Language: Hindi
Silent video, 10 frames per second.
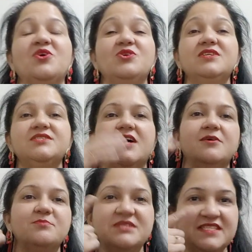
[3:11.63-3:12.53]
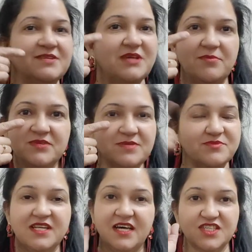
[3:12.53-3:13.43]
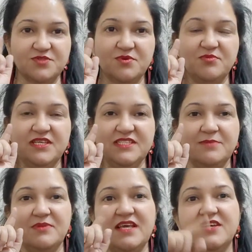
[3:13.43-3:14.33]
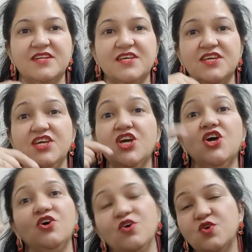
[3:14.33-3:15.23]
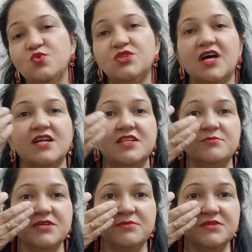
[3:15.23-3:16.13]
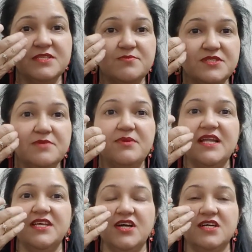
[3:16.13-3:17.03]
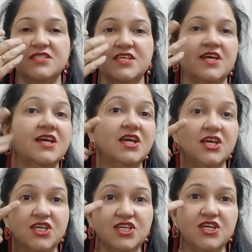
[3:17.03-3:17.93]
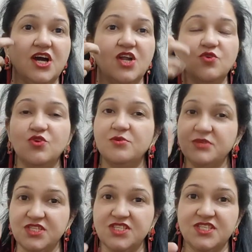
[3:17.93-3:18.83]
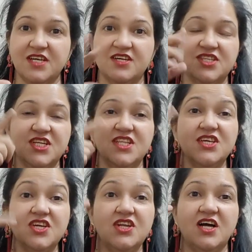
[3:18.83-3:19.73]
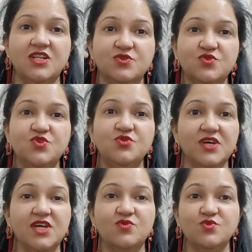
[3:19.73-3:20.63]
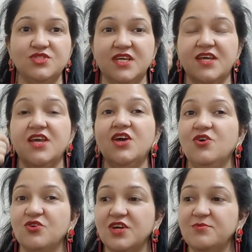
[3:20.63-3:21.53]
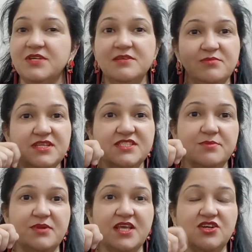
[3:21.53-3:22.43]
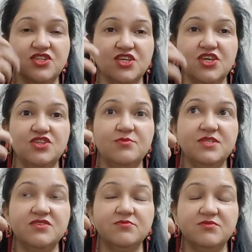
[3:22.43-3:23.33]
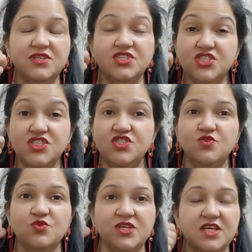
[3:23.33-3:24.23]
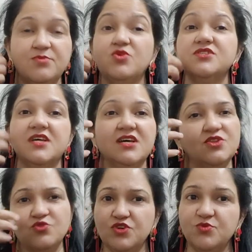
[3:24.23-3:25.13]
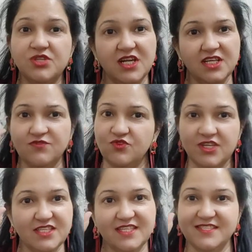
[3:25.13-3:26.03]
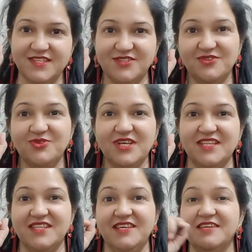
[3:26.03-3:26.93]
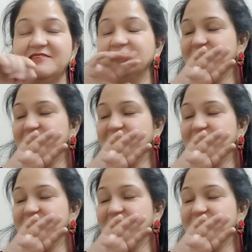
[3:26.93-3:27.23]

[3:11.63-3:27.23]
और ना जहाँ पे जैसे हम यहाँ पे सबसे लास्ट में ब्लीच अप्लाई करेंगे और उतारना भी हमें सबसे पहले यहाँ से है ये गालों को हमेशा चेक करते रहना कि लाल तो नहीं हो गए या कुछ है और कई बार ना ब्लीच अप्लाई करते ही एकदम ऐसे इचिंग सी हो रही है कि बहुत थोड़ी बहुत हल्की फुल्की सेंसेशन तो रहती है